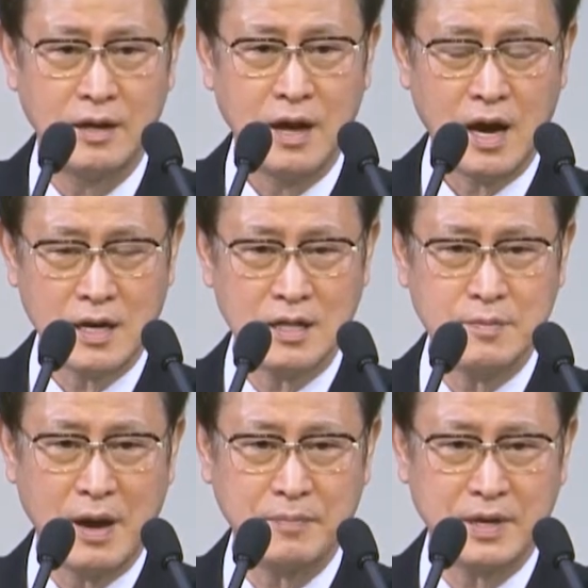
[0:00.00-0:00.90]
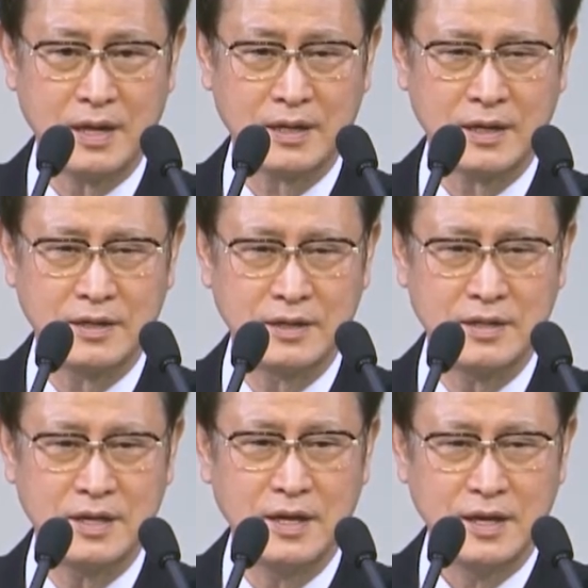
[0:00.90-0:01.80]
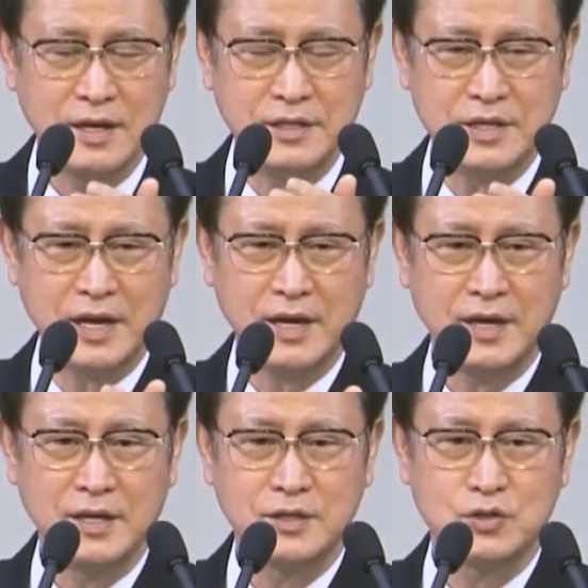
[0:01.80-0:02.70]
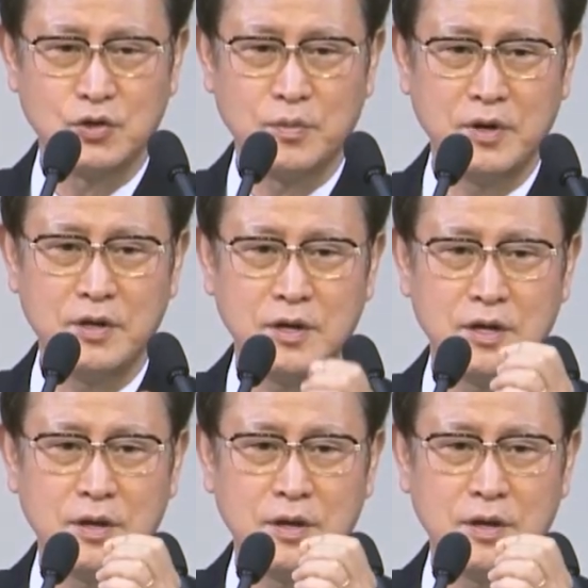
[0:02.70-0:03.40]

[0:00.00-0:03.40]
하나님이 함께하니까 그러니 이제 저놈을